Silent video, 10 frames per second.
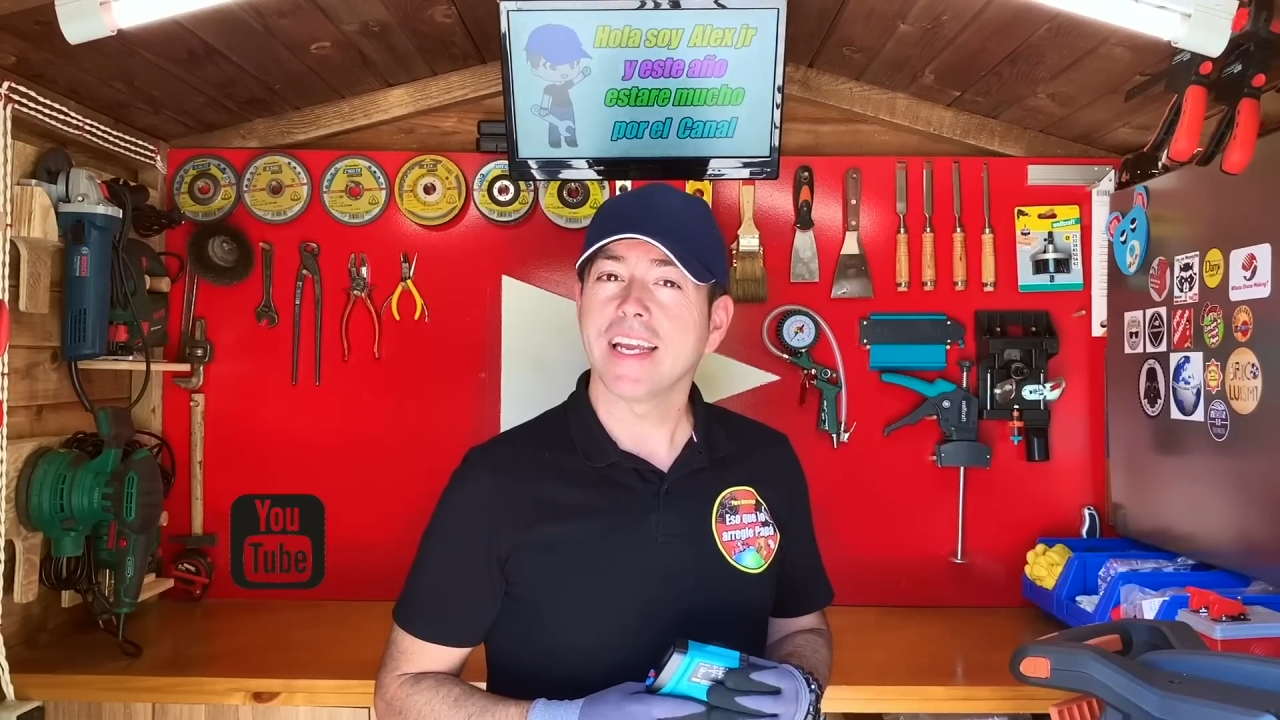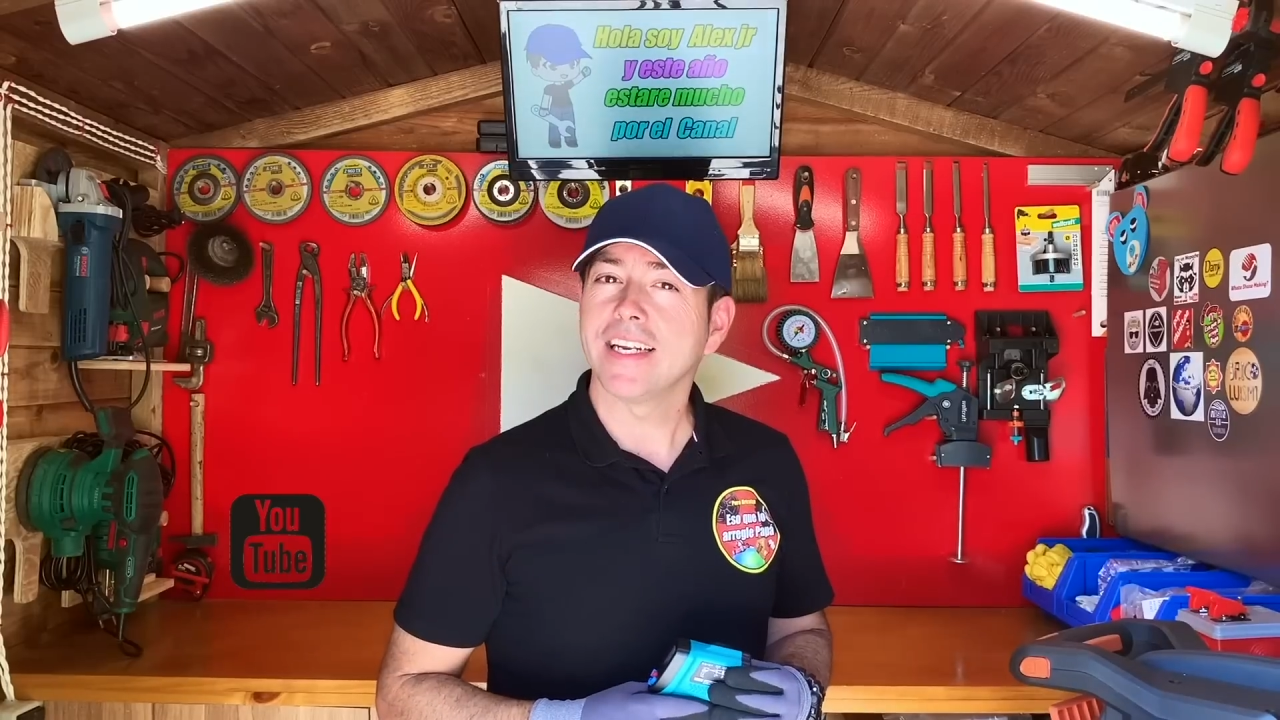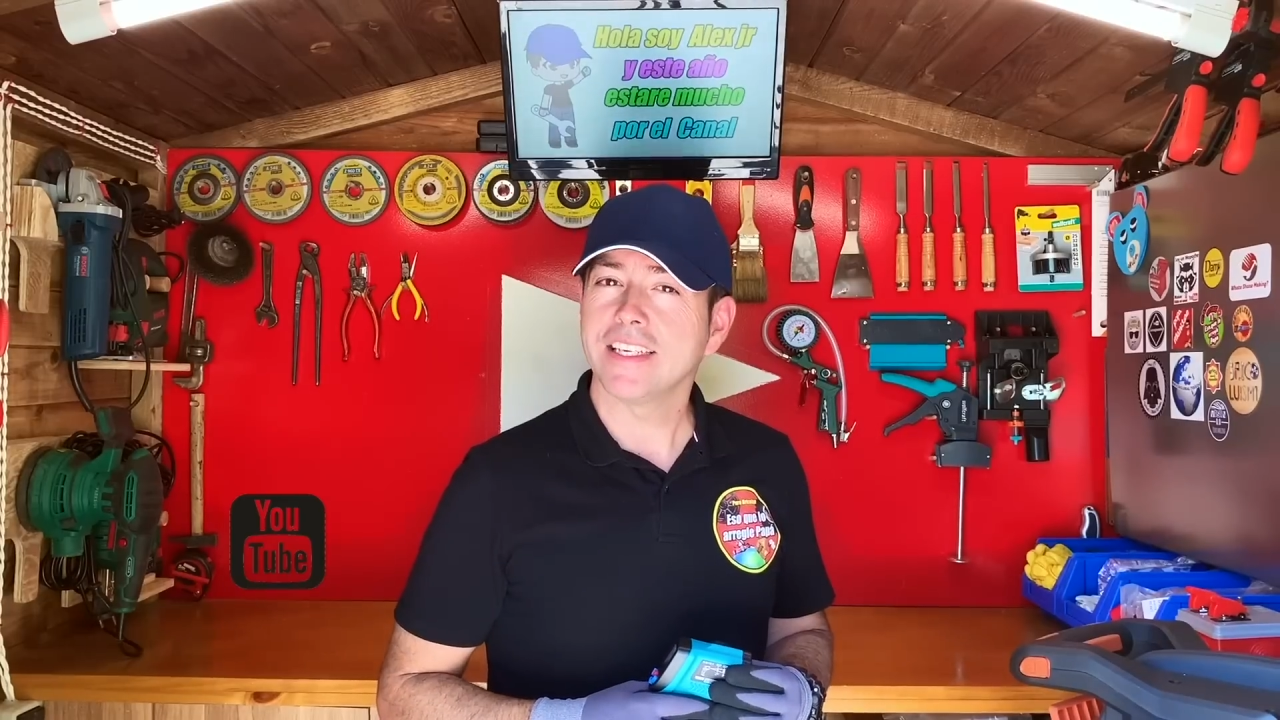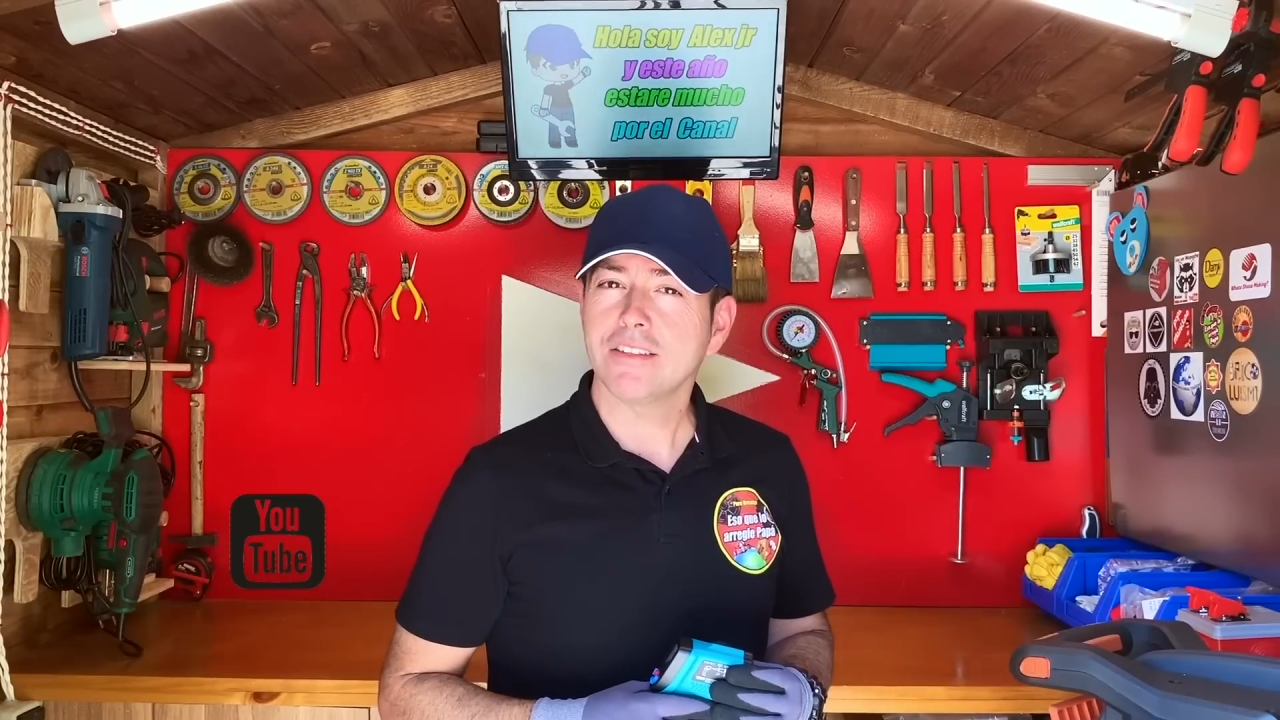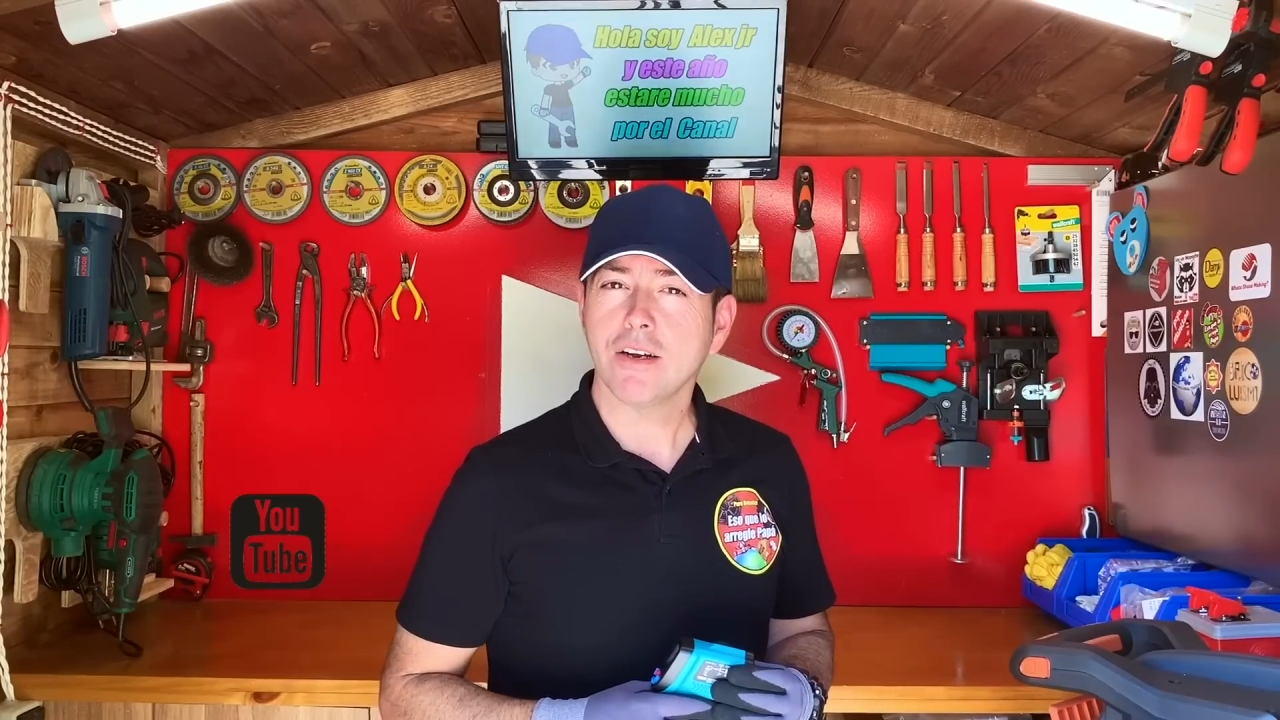
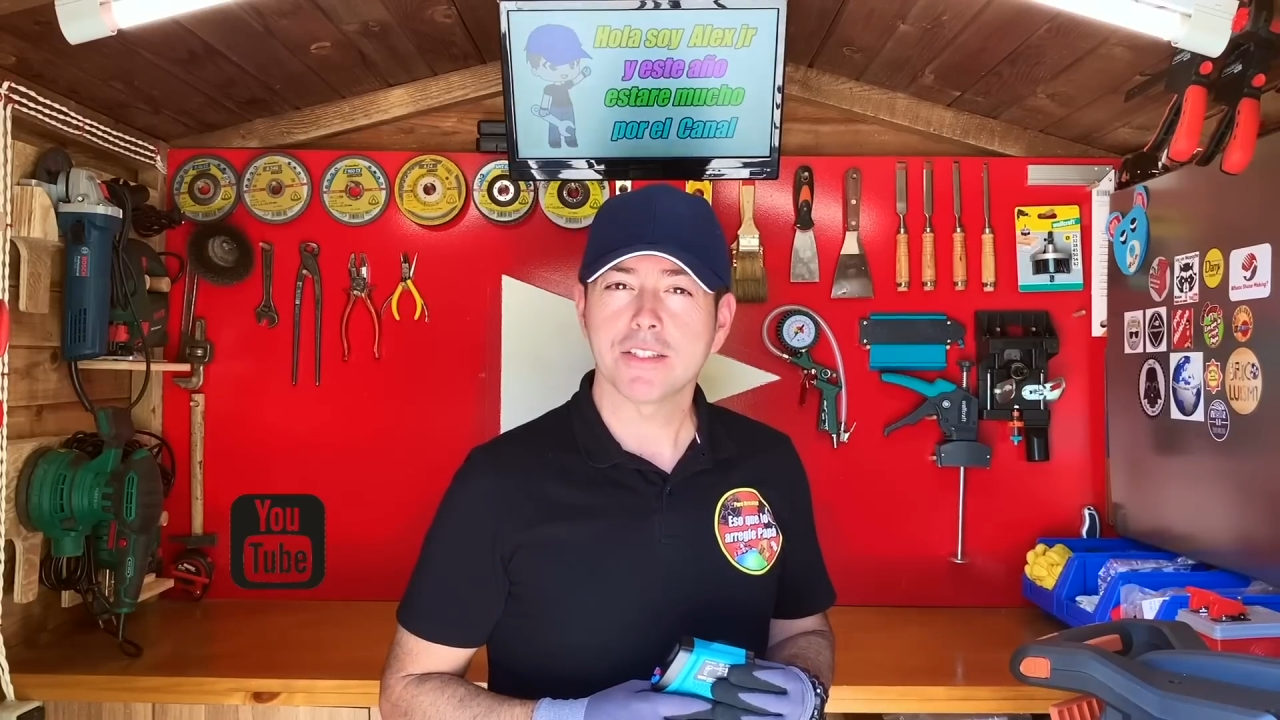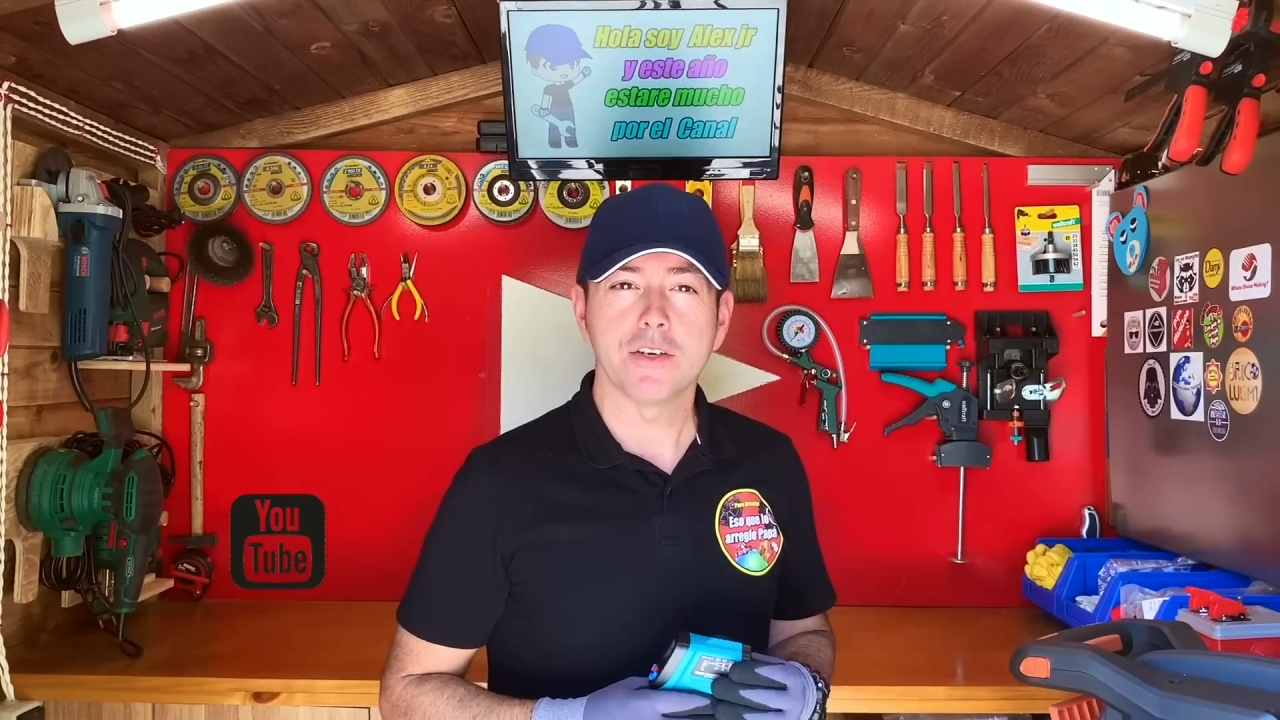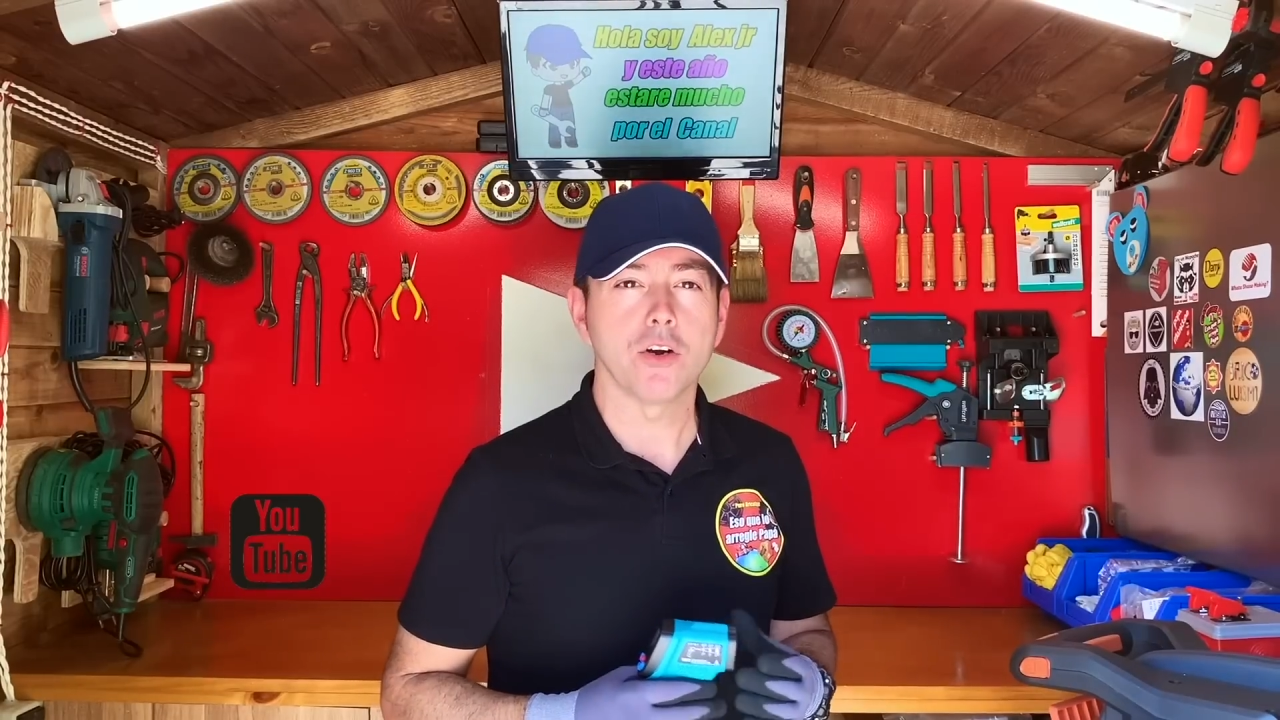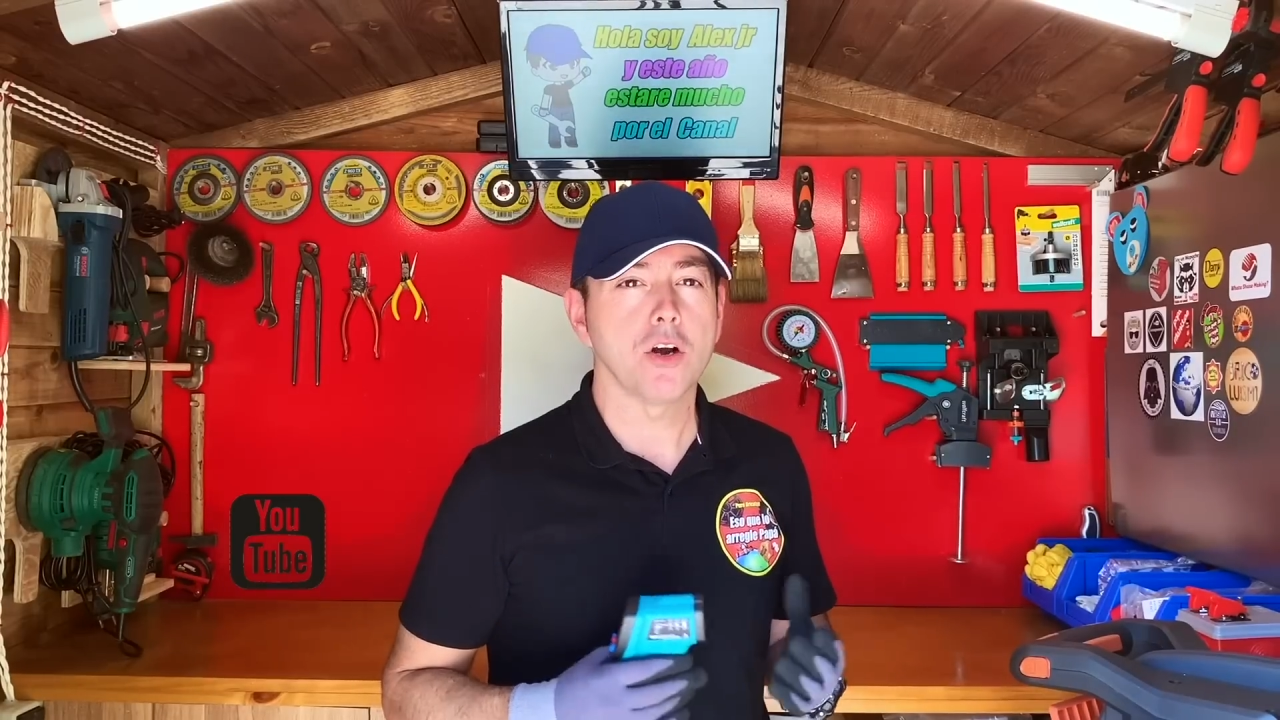En esta ocasión,